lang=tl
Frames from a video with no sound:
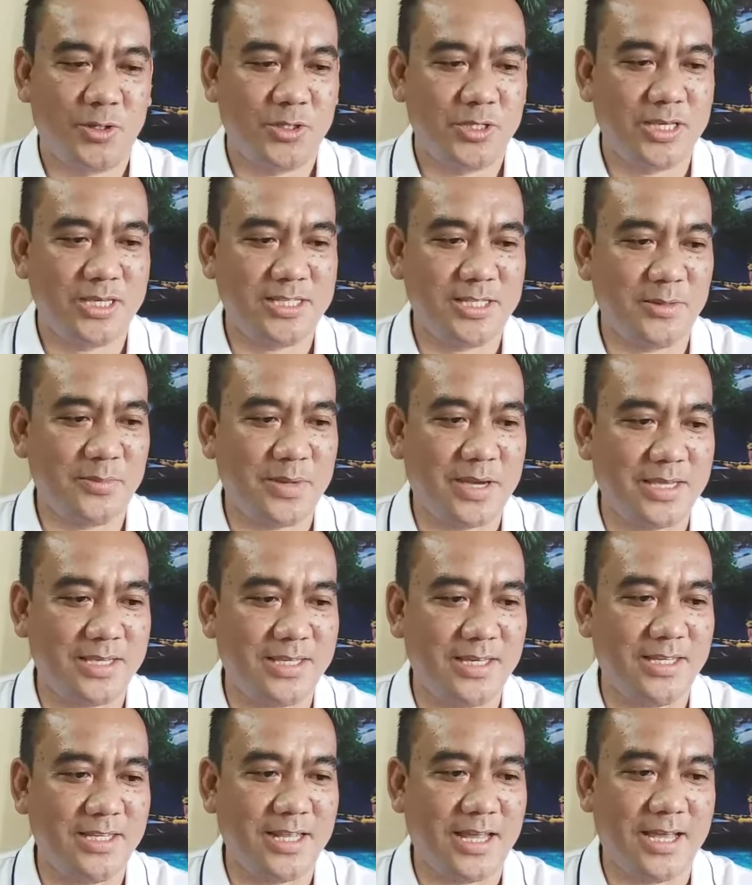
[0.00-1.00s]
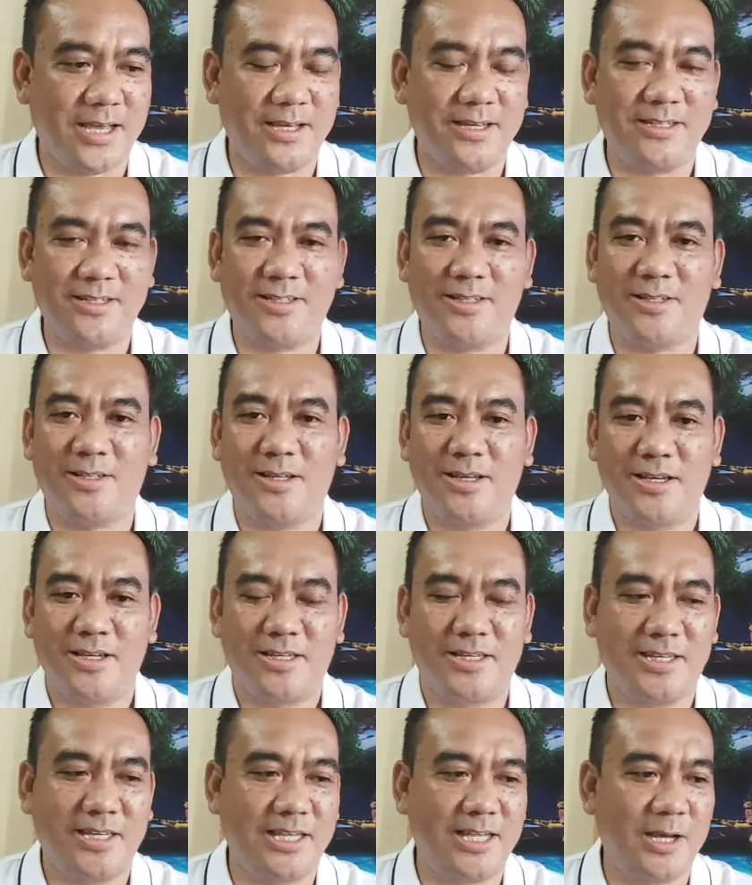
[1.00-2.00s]
just imagine ang
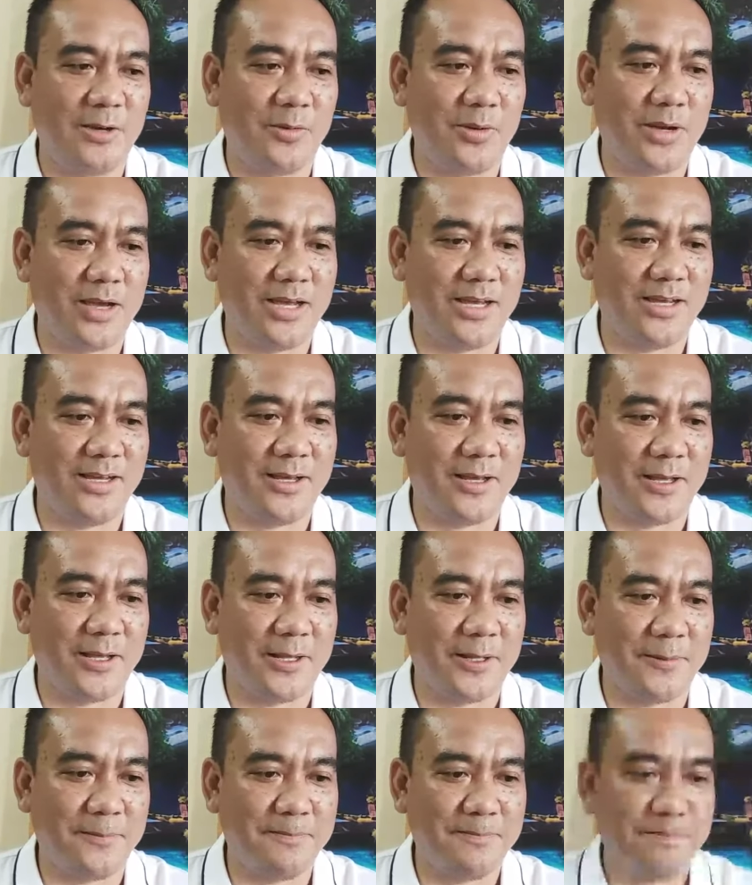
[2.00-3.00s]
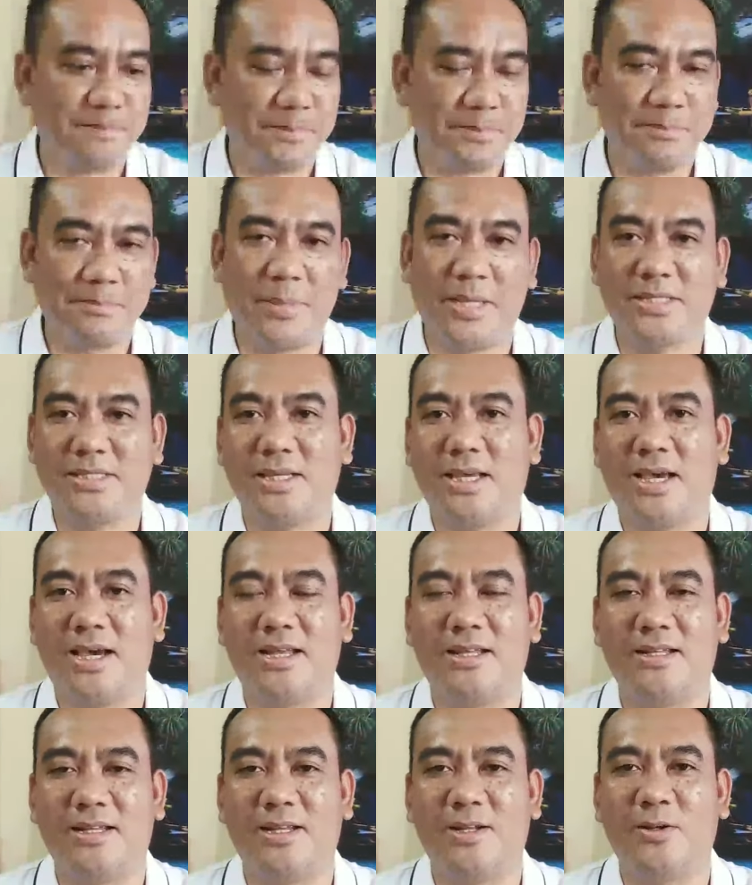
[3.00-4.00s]
ginawang uh,
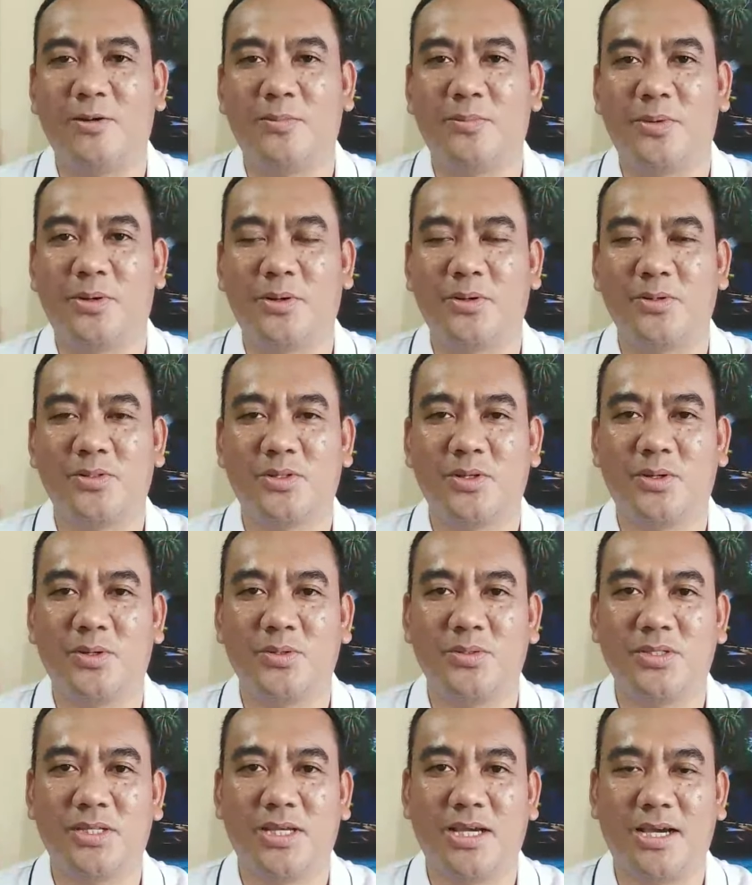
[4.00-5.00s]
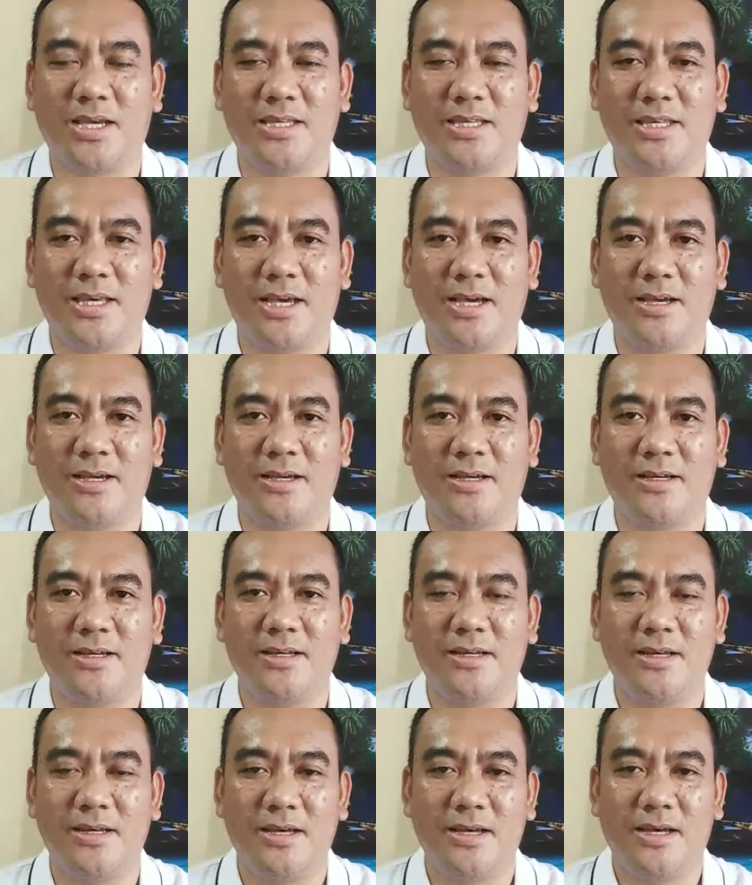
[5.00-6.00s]
basihan ni Lombroso sa kanyang
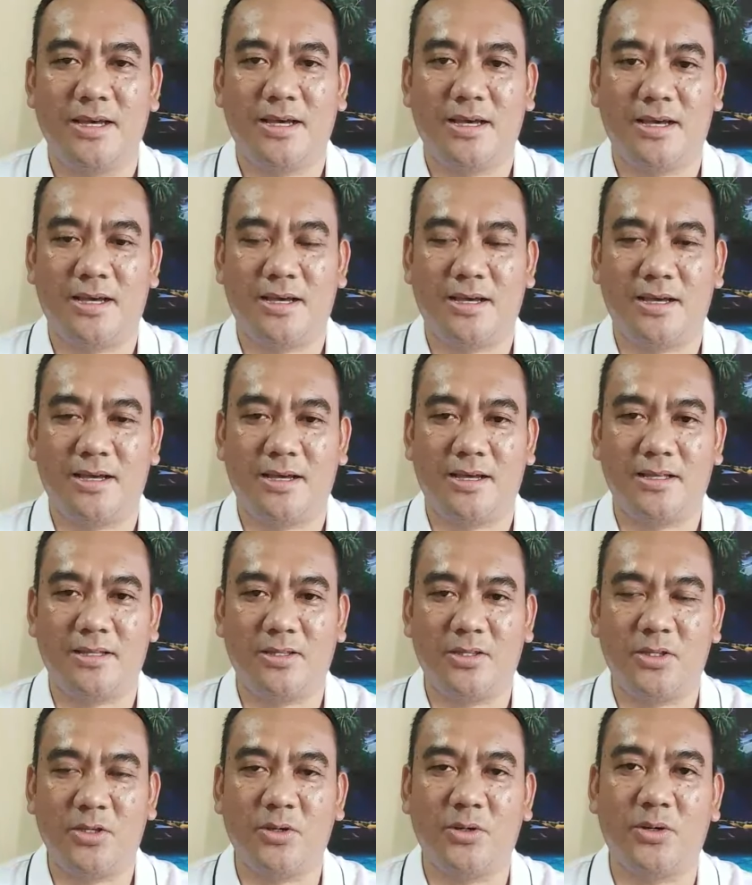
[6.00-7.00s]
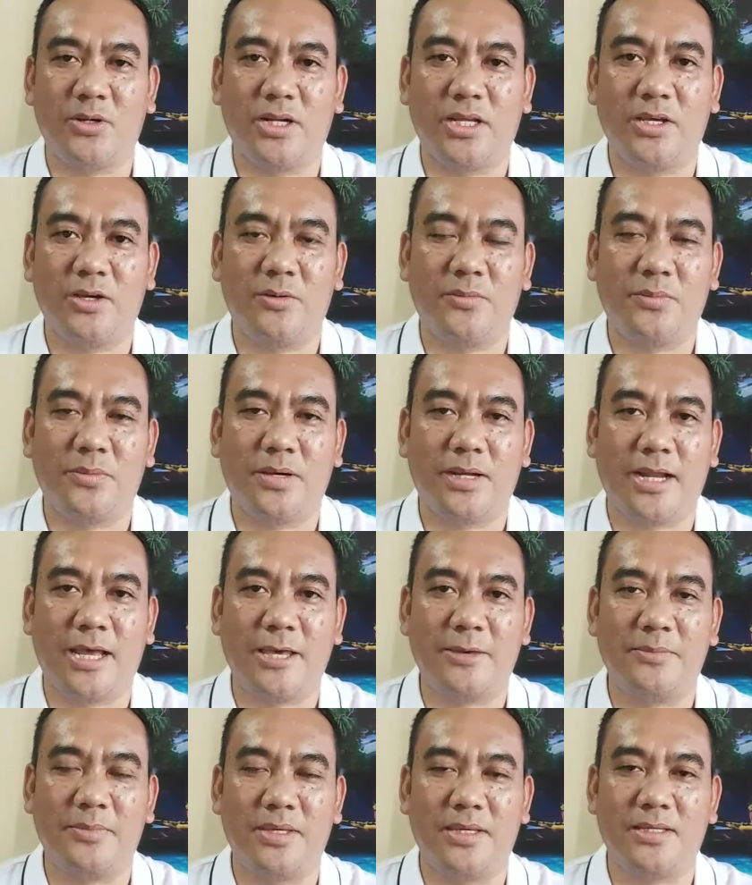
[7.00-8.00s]
uh, theory of
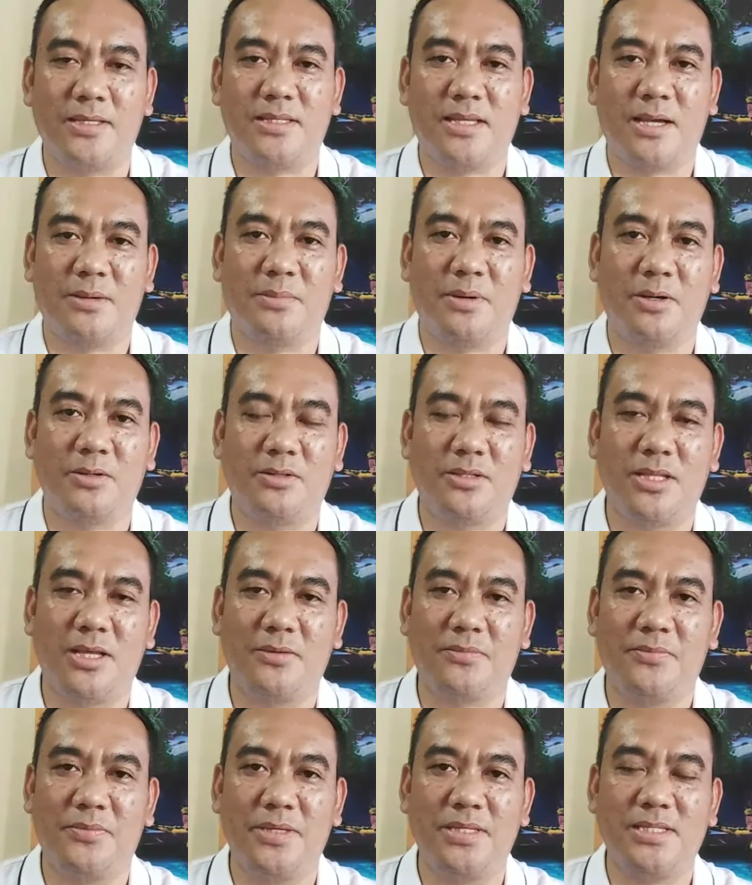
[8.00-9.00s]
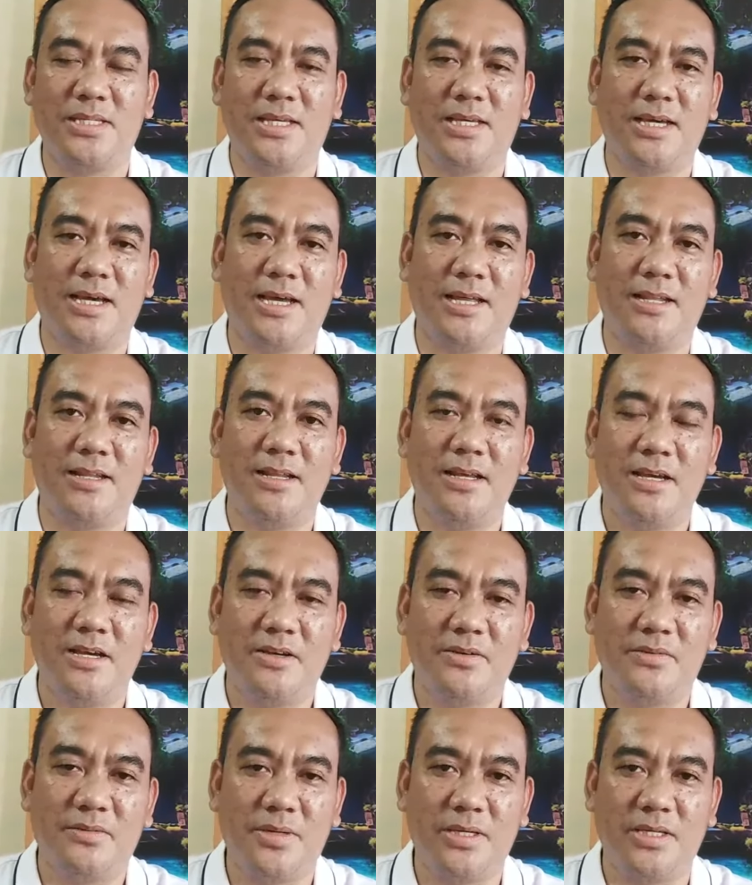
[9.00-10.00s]
crime is about the physical
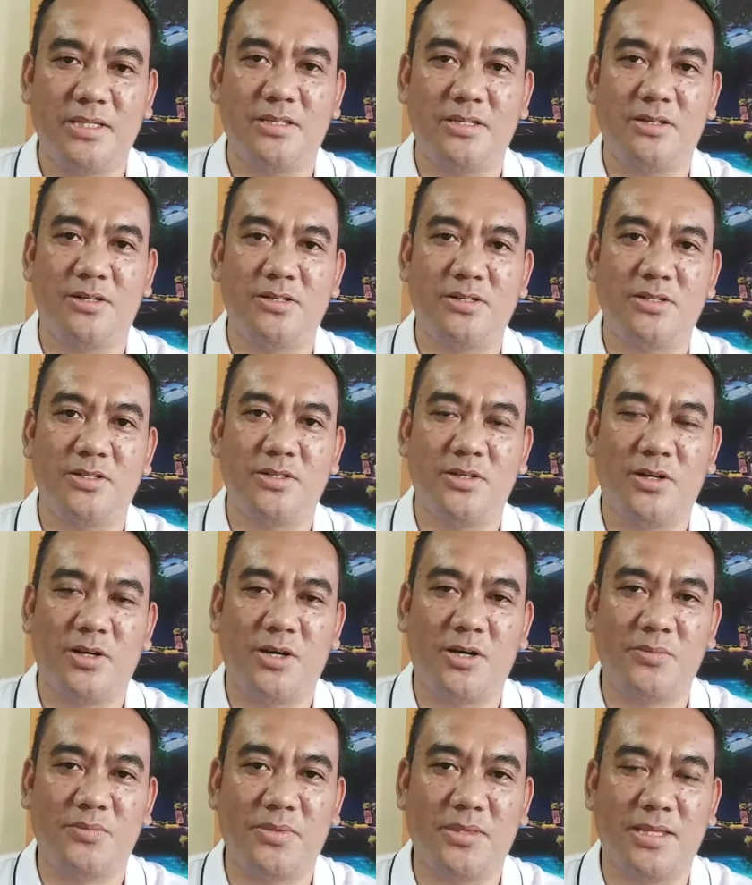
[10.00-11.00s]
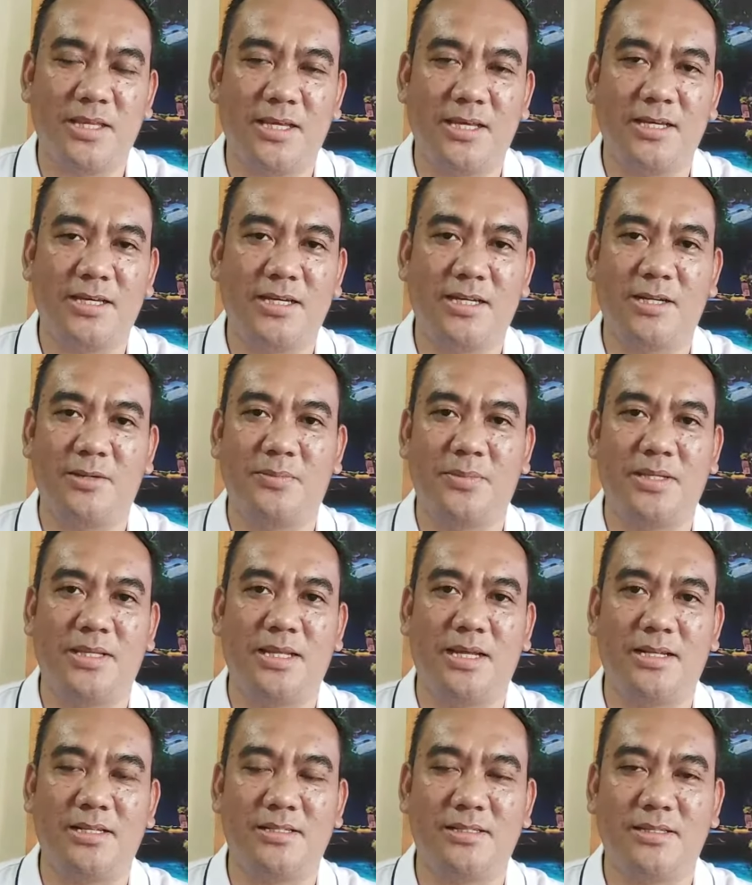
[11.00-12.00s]
features of the
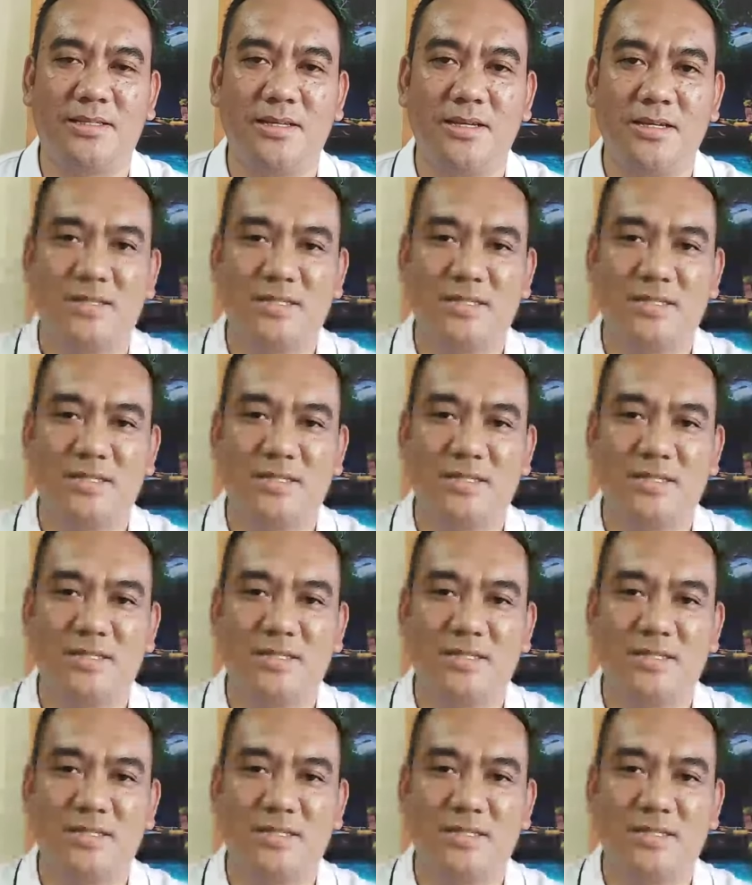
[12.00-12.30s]
criminals.